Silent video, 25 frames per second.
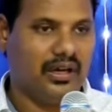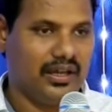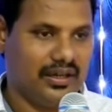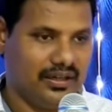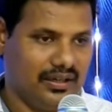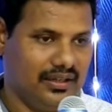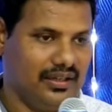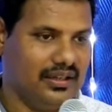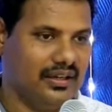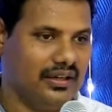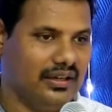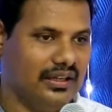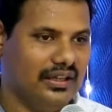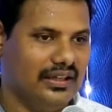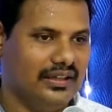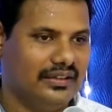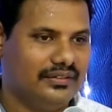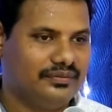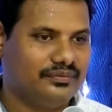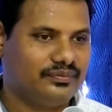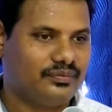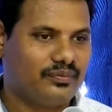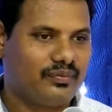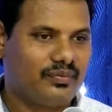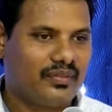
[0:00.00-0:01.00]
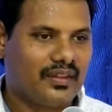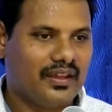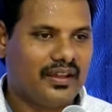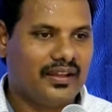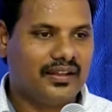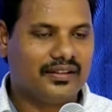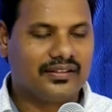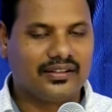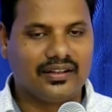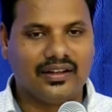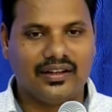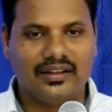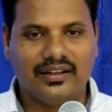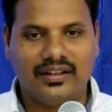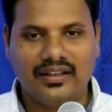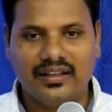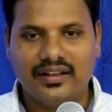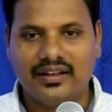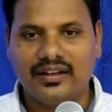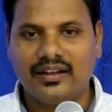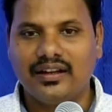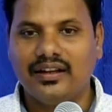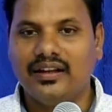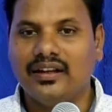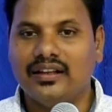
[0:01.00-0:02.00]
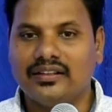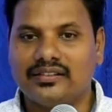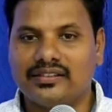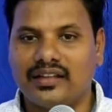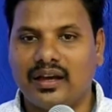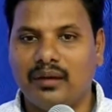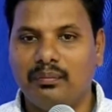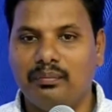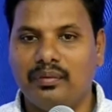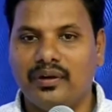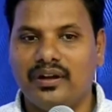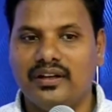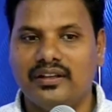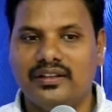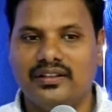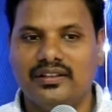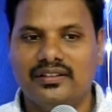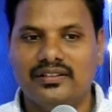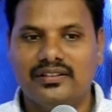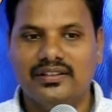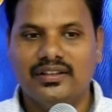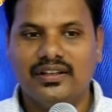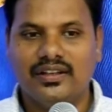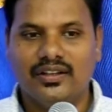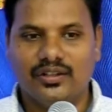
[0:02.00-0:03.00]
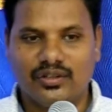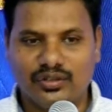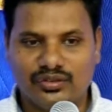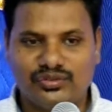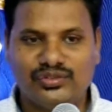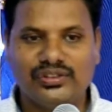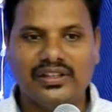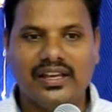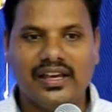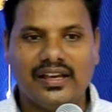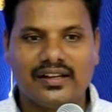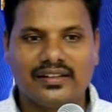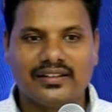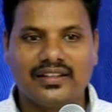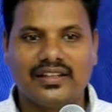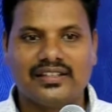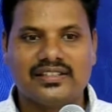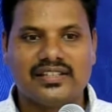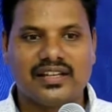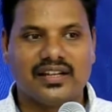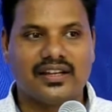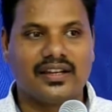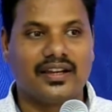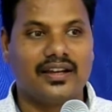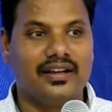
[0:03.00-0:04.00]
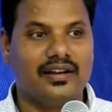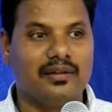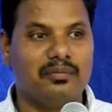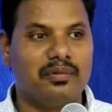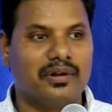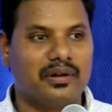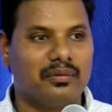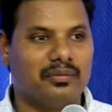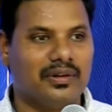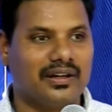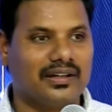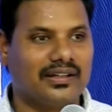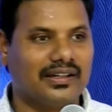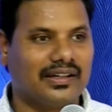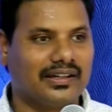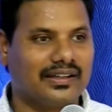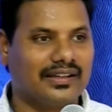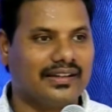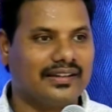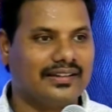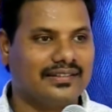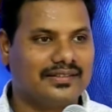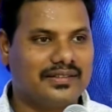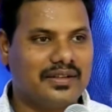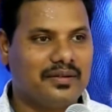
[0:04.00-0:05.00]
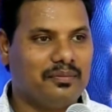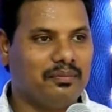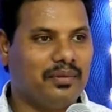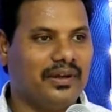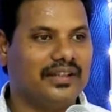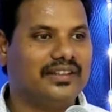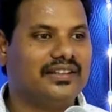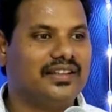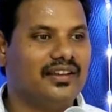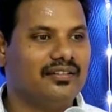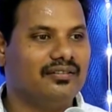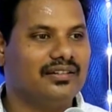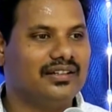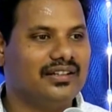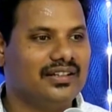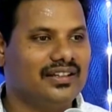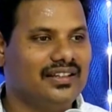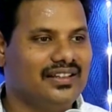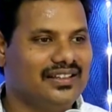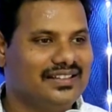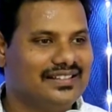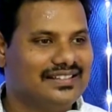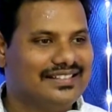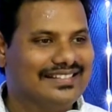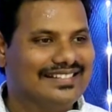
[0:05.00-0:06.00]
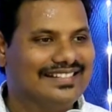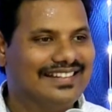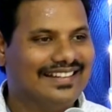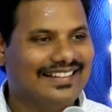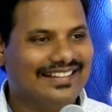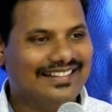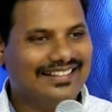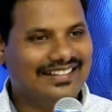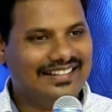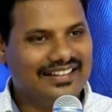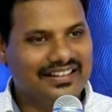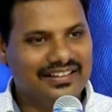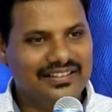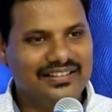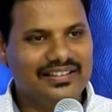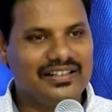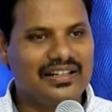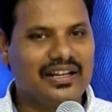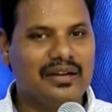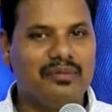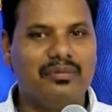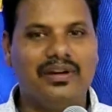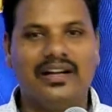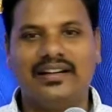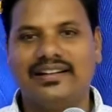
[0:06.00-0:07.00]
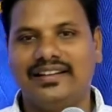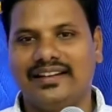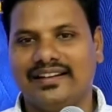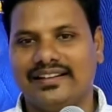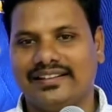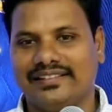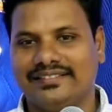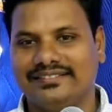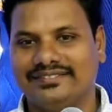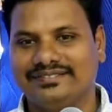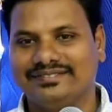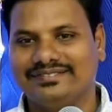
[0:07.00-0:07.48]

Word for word: மாதிரி இல்லை சில நேரங்களில் சாப்பாடு ருசியாக இருந்தால் ஜனங்க என்ன பண்ண மாட்டாங்க பந்தியை விட்டு எழுந்திருக்க மாட்டாங்க